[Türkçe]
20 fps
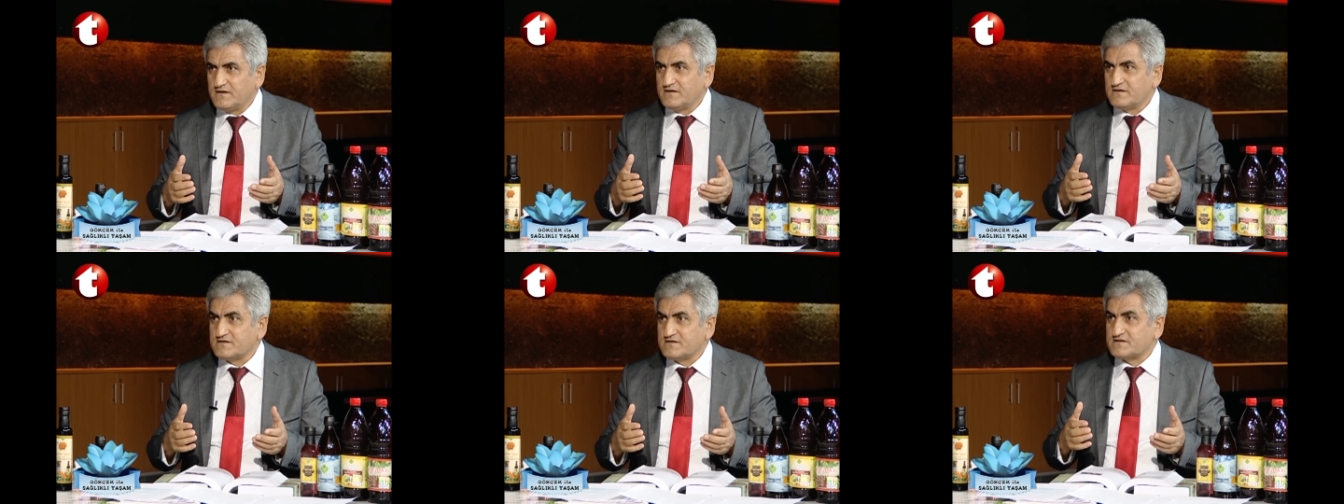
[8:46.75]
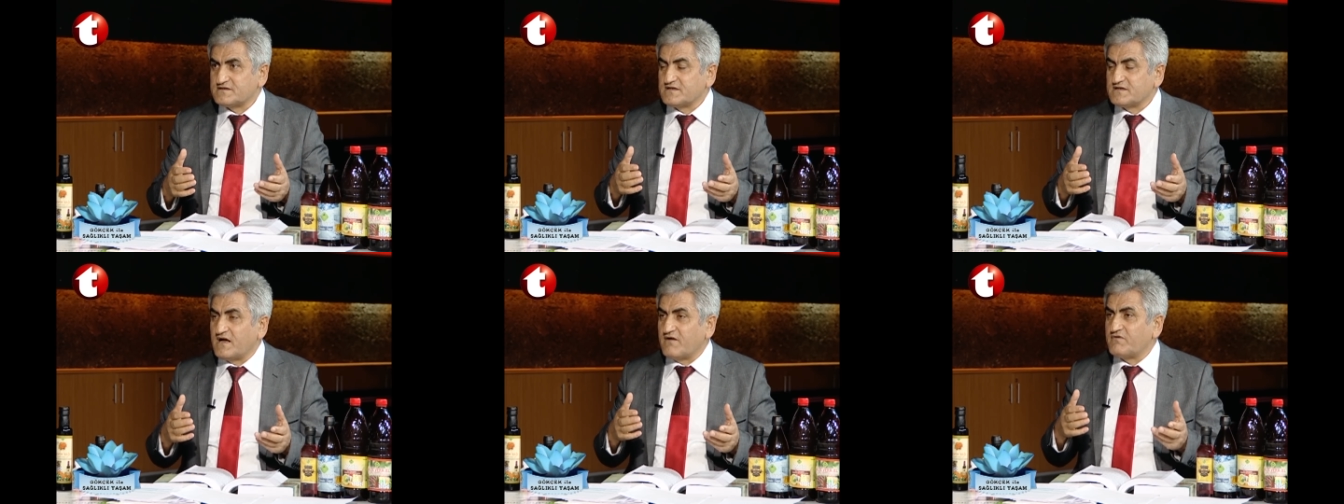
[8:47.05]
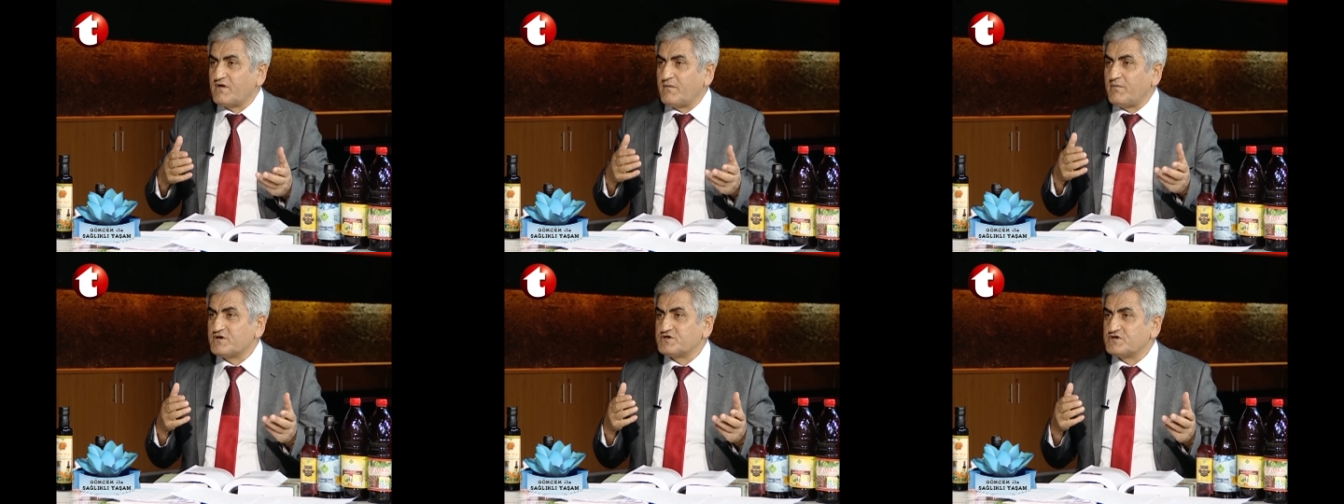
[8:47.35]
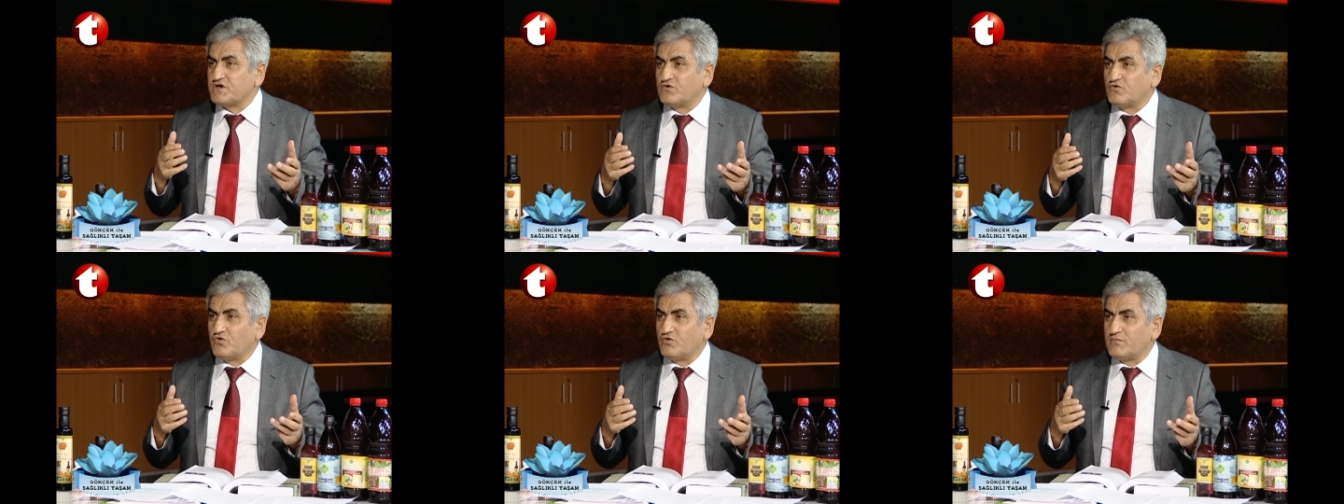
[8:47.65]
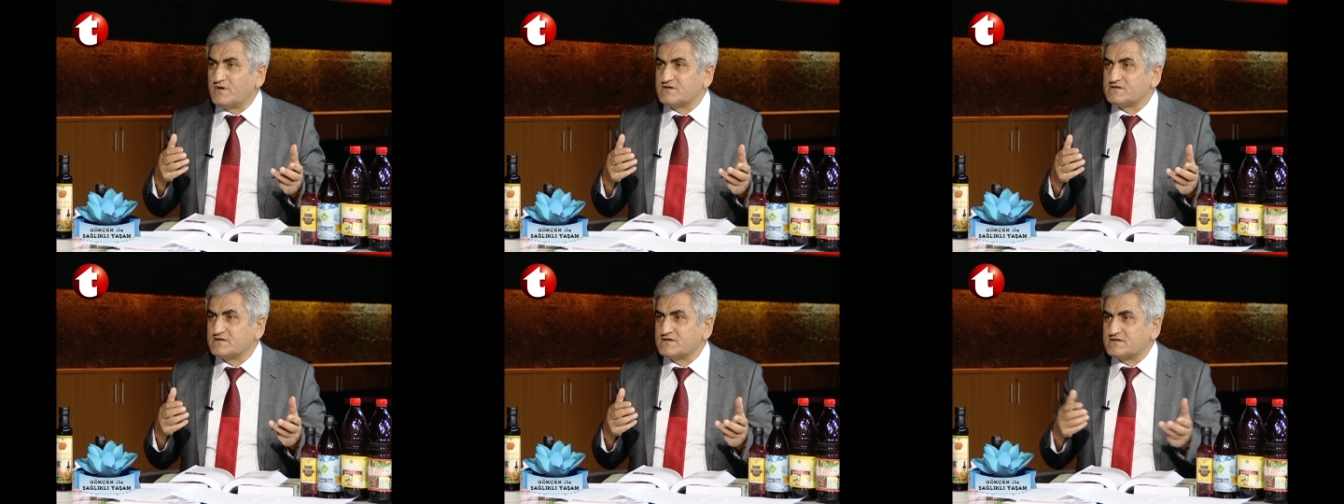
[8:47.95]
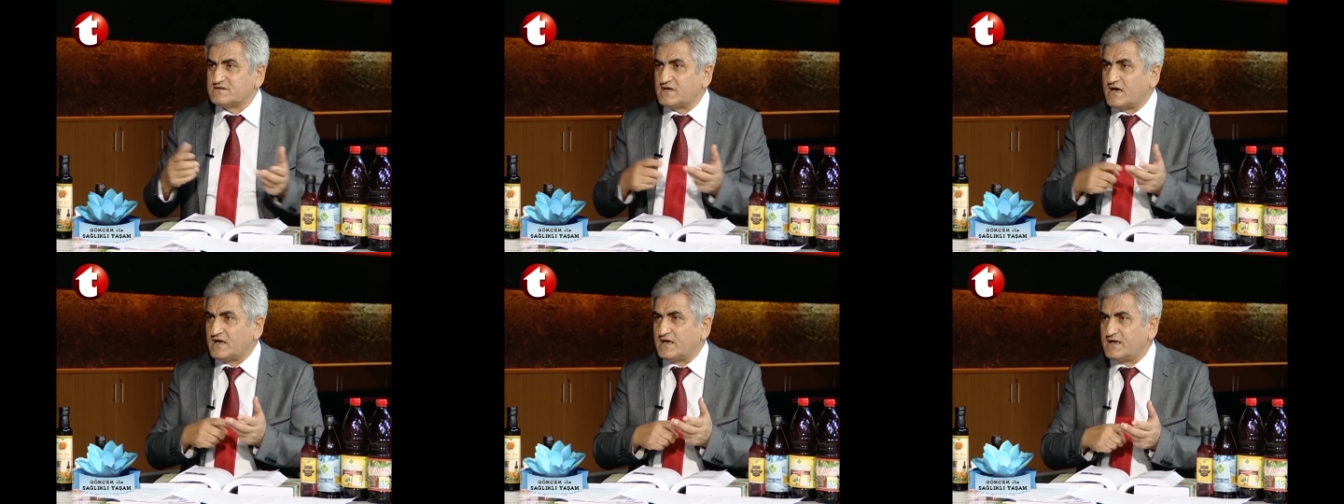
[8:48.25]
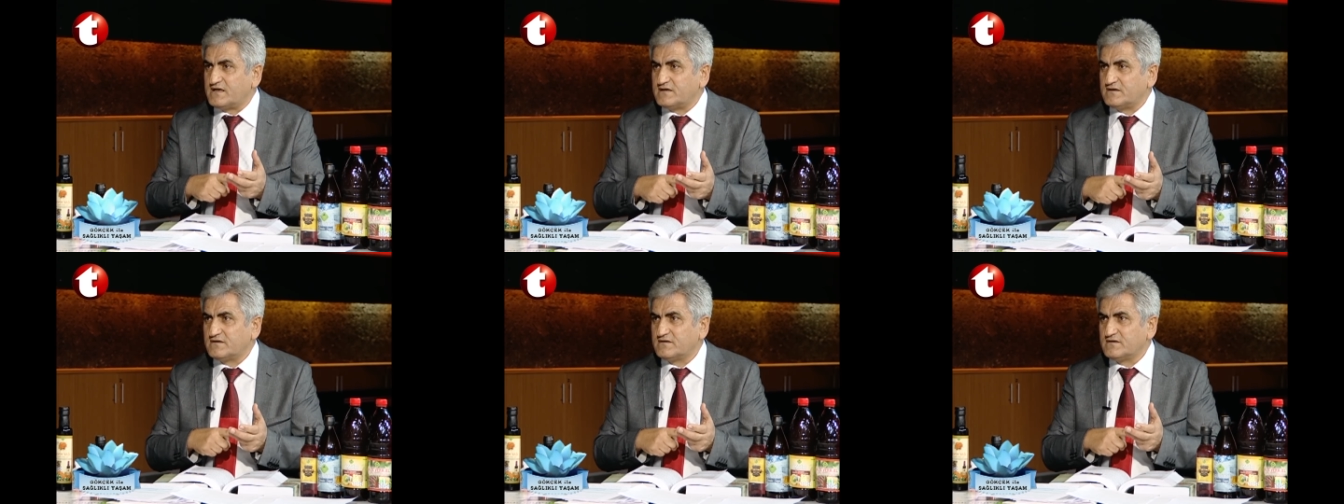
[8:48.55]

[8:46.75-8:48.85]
sınavda başarılı olmasını sağlar.